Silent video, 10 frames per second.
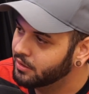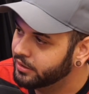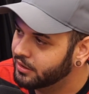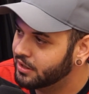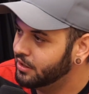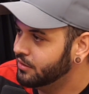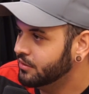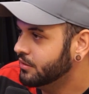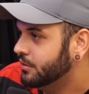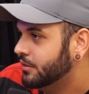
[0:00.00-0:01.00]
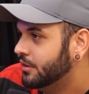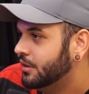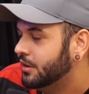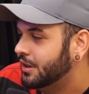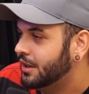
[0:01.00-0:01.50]
Então,
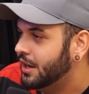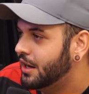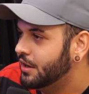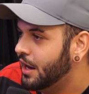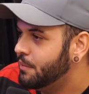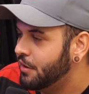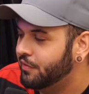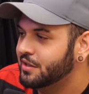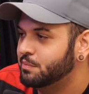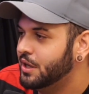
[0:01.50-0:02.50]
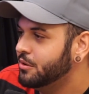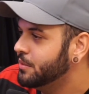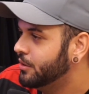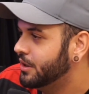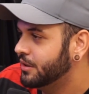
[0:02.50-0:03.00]
tá ligado? É mais fácil pular no
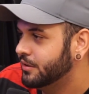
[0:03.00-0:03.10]
meu, né?